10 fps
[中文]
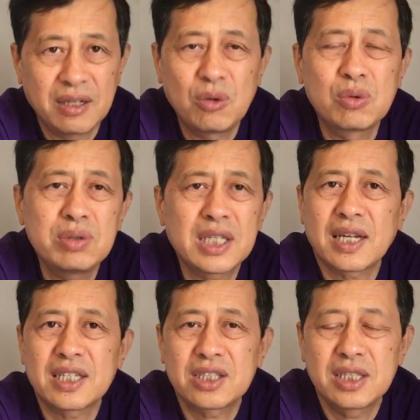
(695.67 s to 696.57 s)
我估计大
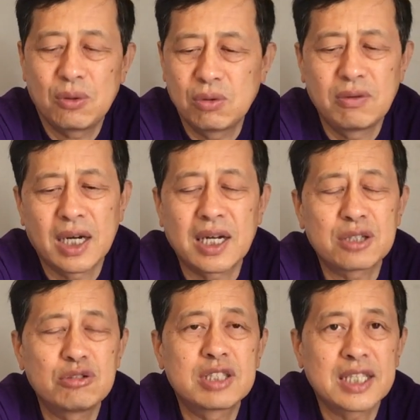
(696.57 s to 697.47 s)
概十几，我忘了
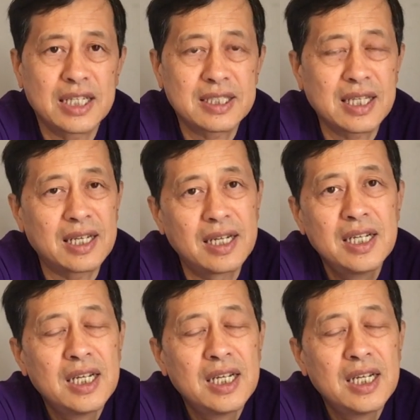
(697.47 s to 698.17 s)
具体大概是啥样。